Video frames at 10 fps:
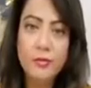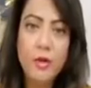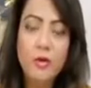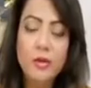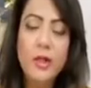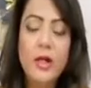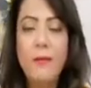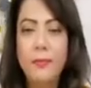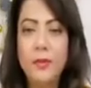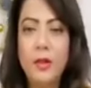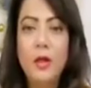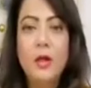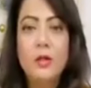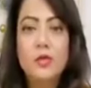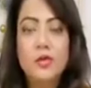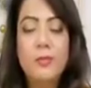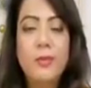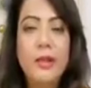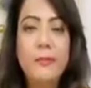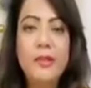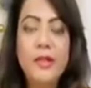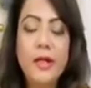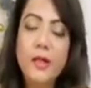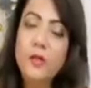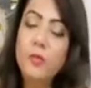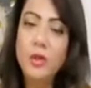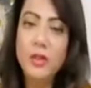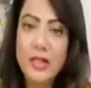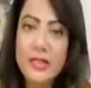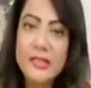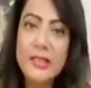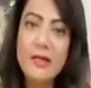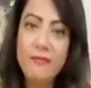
ना हो जाए या आप सोशल मीडिया पे जाएंगे तो बहुत इजीली